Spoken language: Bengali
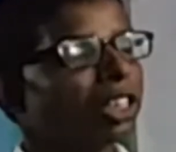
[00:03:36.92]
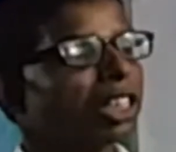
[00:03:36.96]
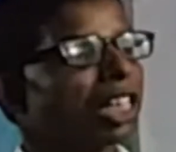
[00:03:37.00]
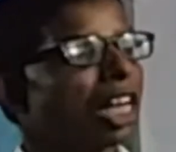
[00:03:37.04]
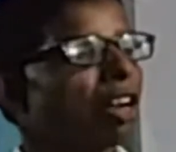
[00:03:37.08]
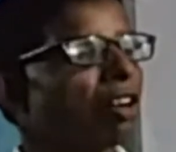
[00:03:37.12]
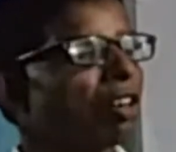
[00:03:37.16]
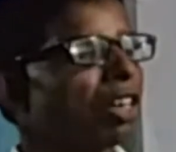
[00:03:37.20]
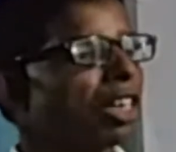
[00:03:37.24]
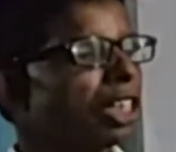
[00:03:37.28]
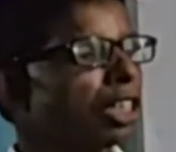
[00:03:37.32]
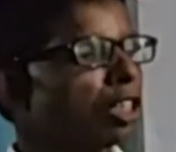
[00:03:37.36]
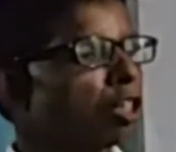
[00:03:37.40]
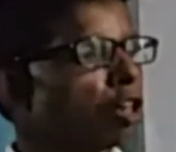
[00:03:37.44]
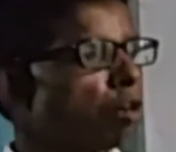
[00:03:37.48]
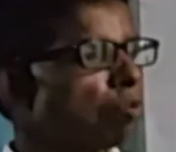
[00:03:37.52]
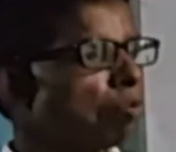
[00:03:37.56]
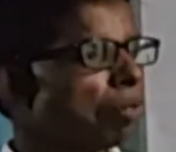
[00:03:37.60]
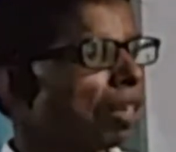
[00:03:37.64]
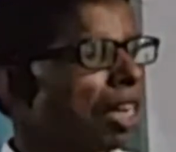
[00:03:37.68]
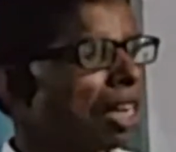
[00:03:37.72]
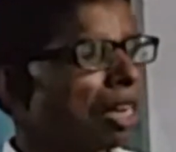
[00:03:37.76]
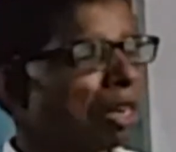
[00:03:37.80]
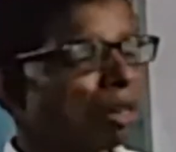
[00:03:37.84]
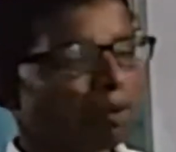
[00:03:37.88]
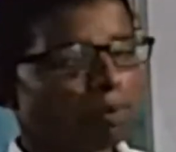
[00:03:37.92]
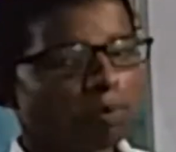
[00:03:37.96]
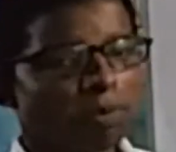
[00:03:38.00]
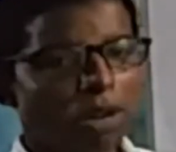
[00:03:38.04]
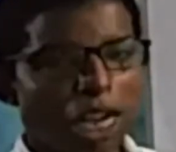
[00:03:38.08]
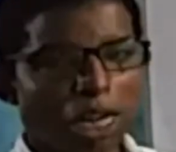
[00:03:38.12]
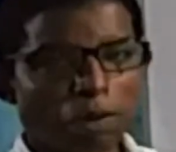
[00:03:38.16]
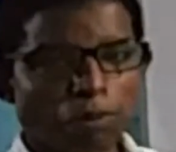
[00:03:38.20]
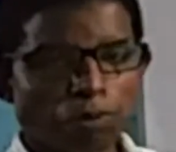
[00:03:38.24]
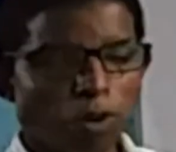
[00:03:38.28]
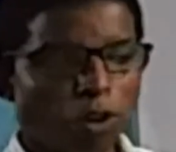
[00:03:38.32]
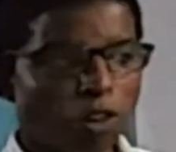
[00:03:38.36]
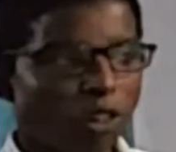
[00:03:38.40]
তাহলে কি হবে
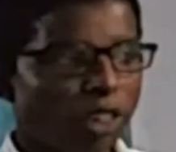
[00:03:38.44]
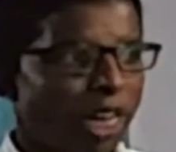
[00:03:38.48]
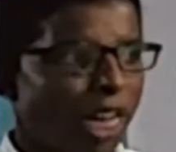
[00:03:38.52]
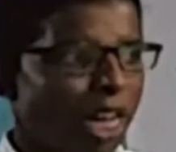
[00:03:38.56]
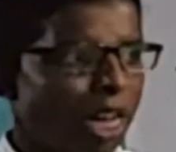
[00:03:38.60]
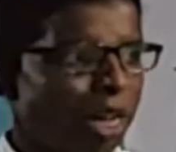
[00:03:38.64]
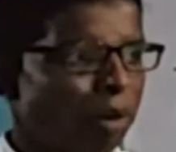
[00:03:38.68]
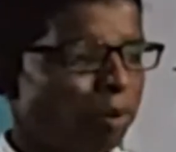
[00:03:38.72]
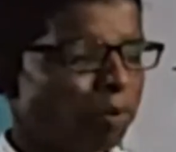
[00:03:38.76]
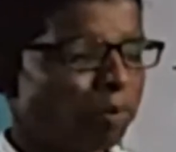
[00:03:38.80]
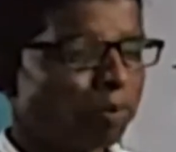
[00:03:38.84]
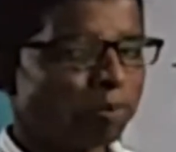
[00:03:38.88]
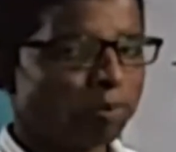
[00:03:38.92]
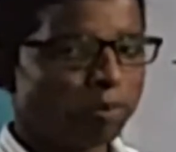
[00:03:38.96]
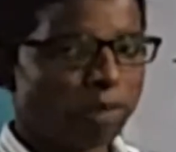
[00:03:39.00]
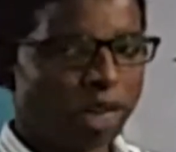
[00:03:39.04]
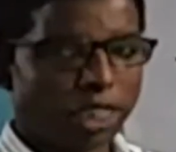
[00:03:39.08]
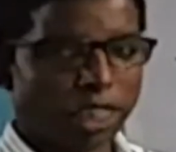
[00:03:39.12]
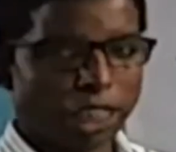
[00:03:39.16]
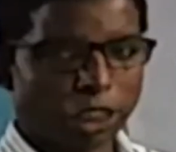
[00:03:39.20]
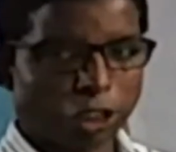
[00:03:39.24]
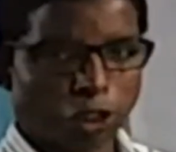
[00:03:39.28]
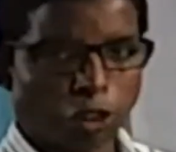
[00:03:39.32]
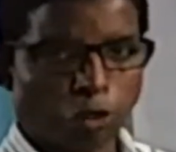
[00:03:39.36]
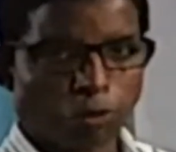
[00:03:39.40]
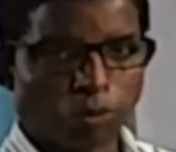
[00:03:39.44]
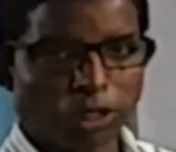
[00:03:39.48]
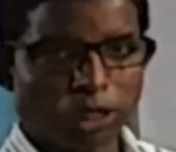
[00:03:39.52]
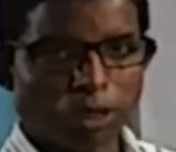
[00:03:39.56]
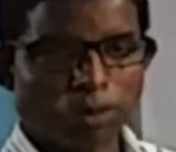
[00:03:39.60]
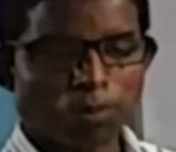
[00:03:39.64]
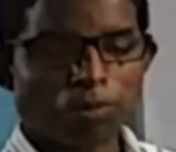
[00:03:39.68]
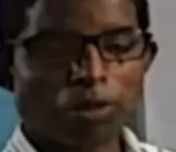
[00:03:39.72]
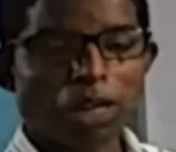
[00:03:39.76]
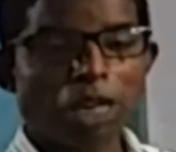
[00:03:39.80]
ভাগফলটা মাইনাস হবে